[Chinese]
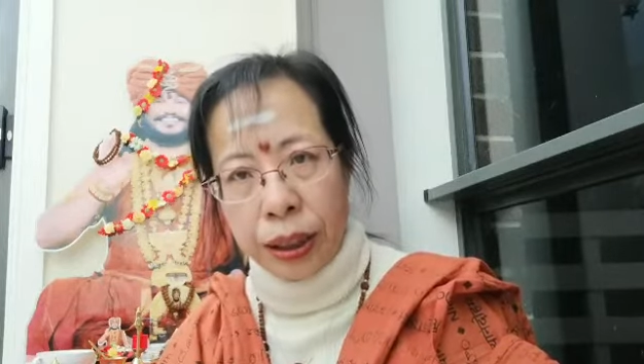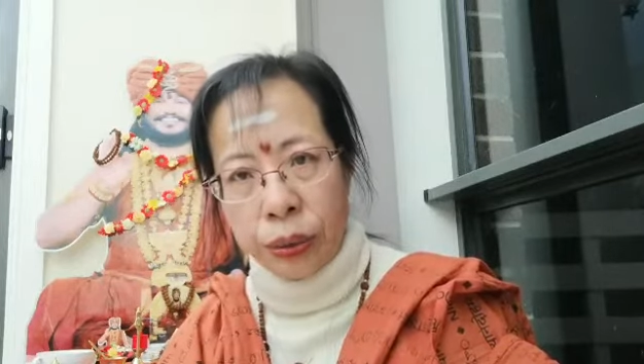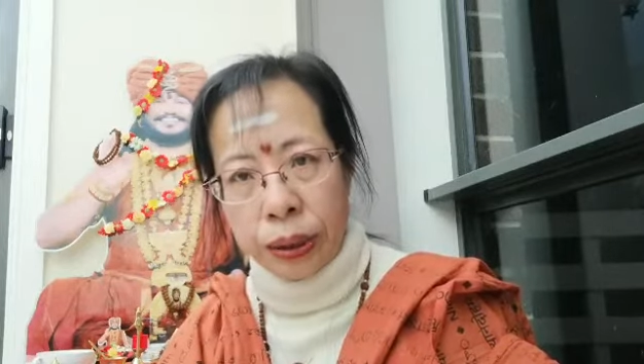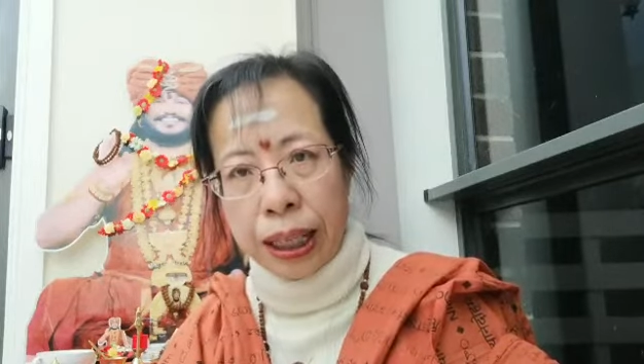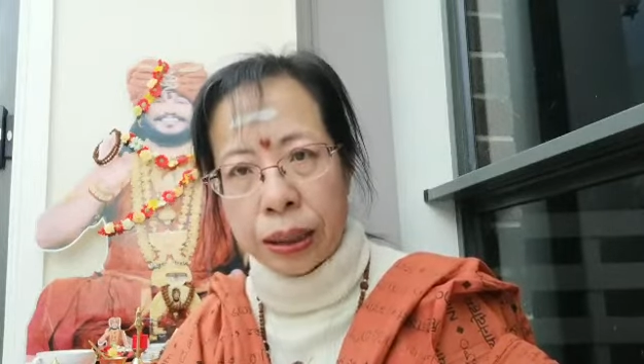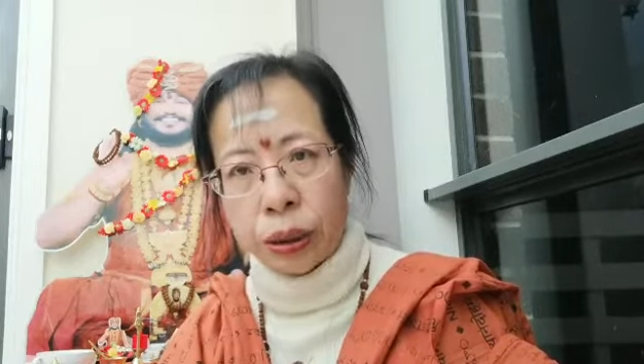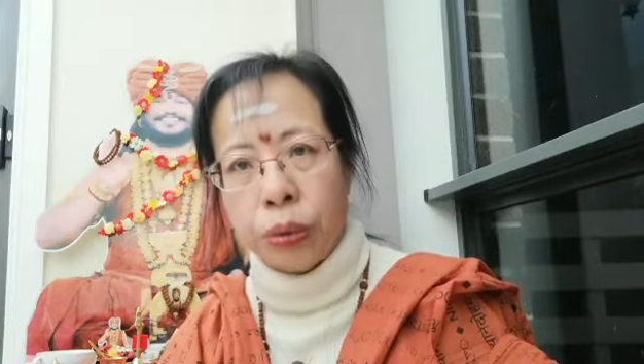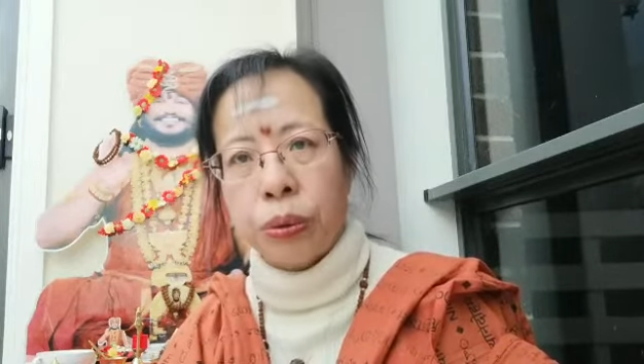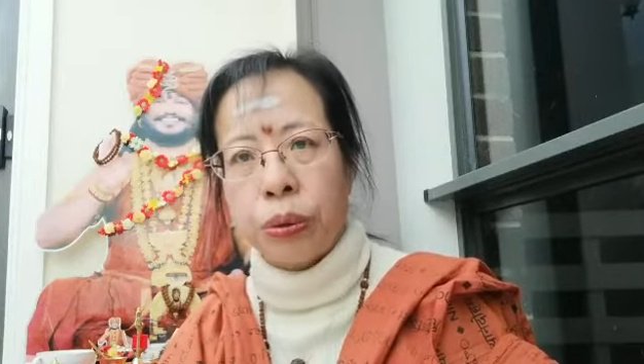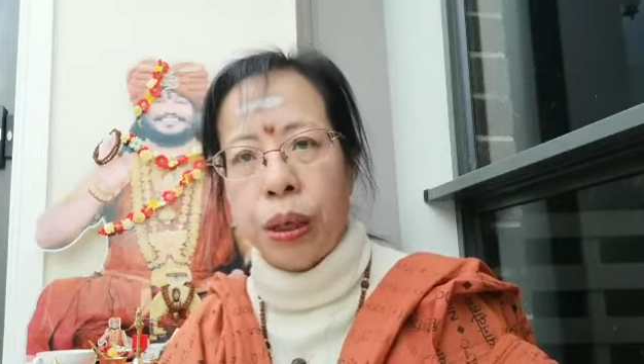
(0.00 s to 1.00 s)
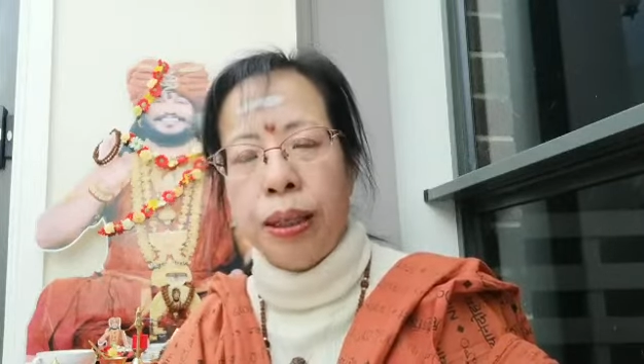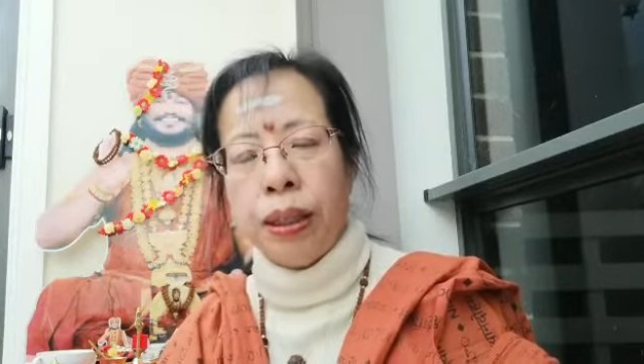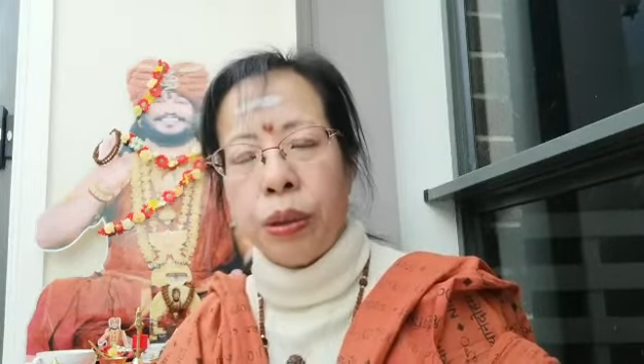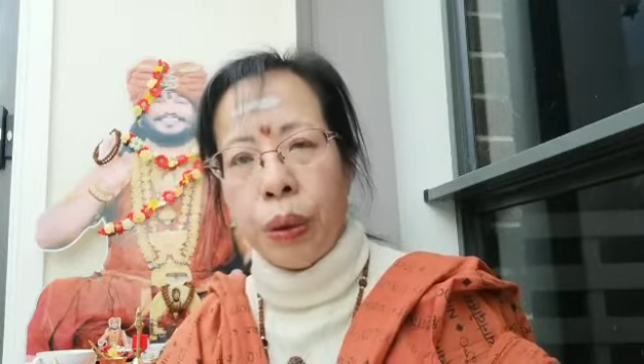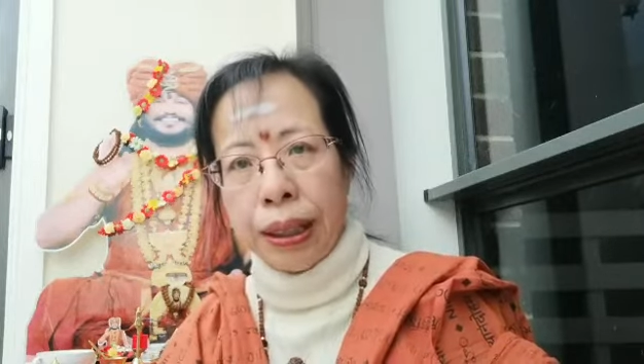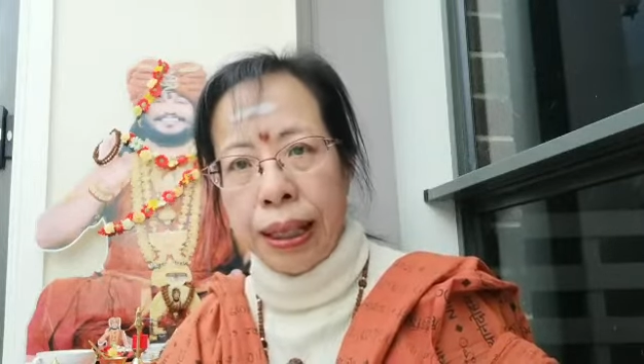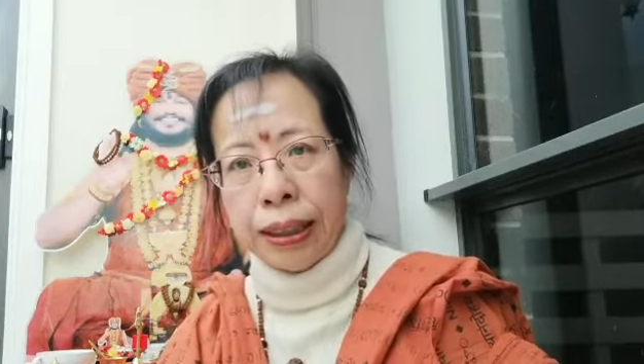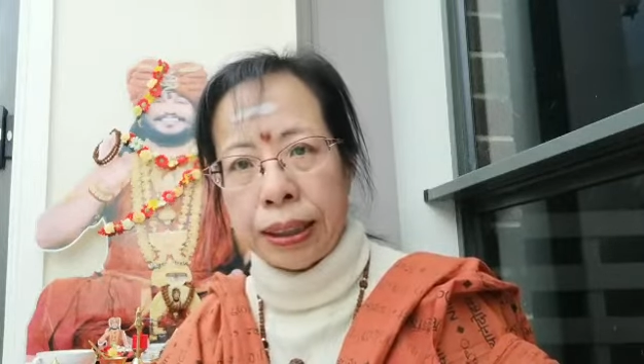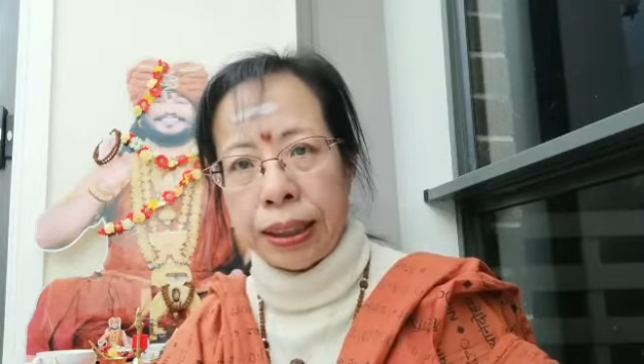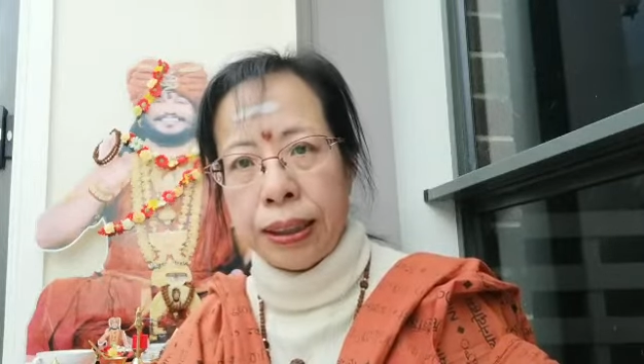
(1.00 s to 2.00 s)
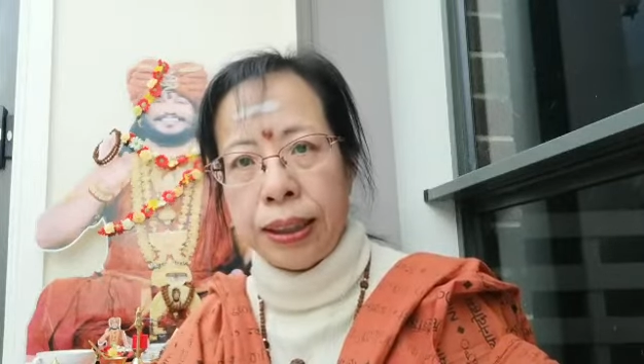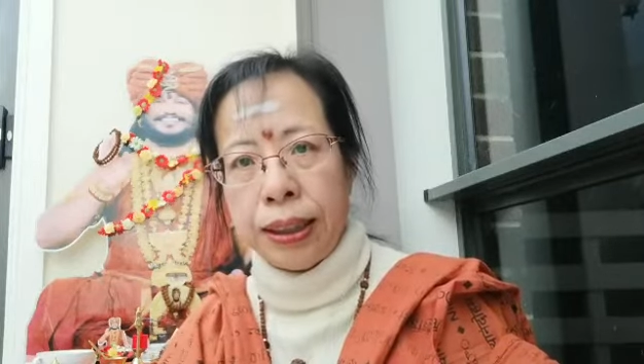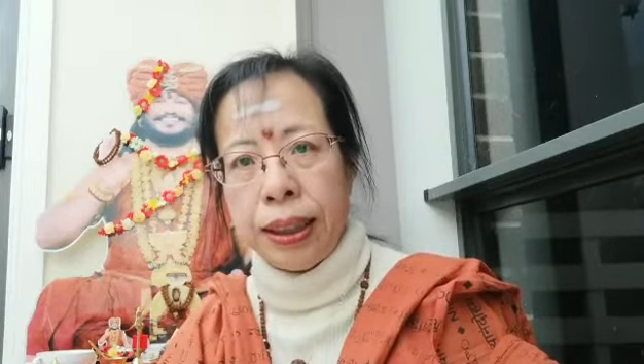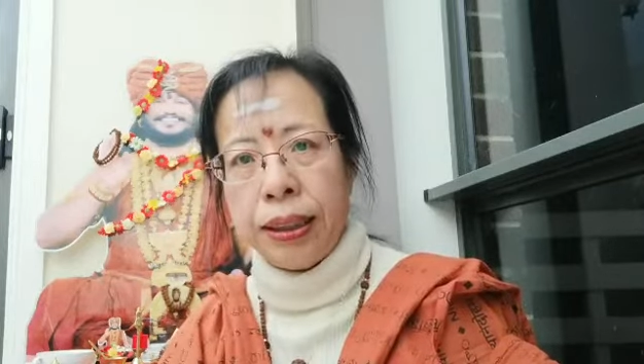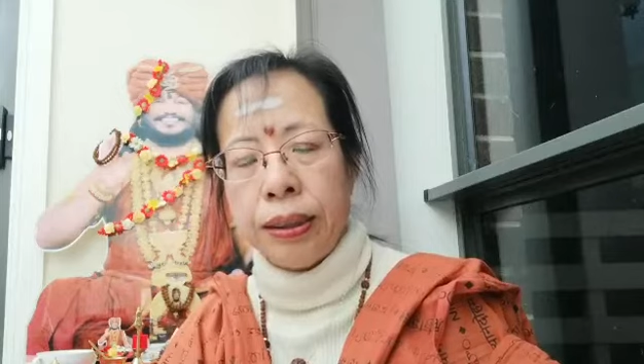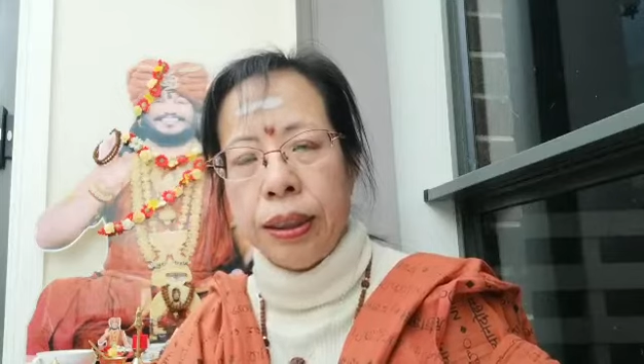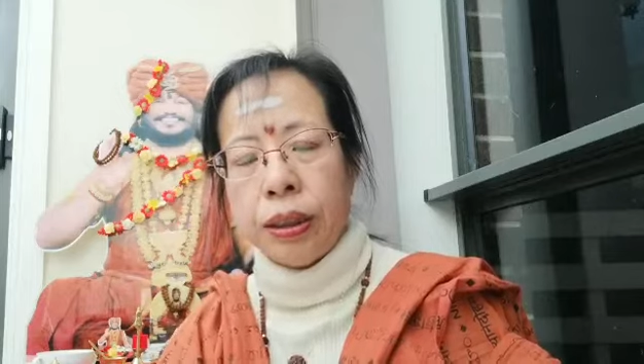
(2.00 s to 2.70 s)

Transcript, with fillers: 瑜伽动作，锻炼了身心，